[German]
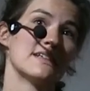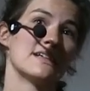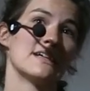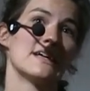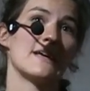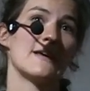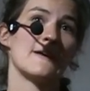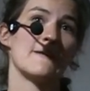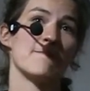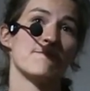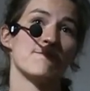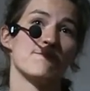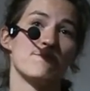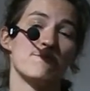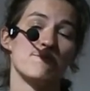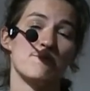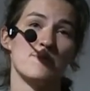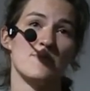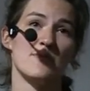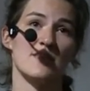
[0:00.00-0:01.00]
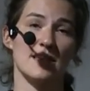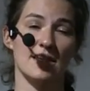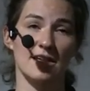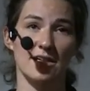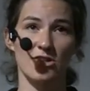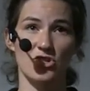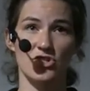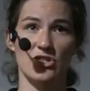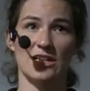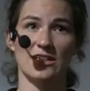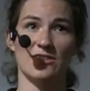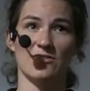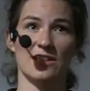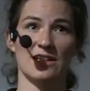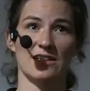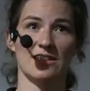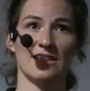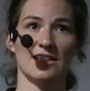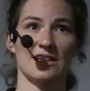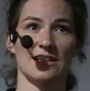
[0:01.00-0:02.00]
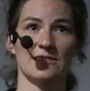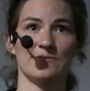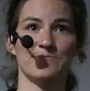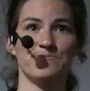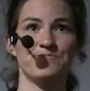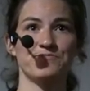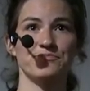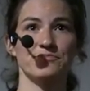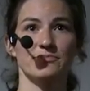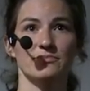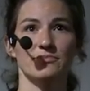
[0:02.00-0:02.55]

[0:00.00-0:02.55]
ähm, sichergestellt werden kann.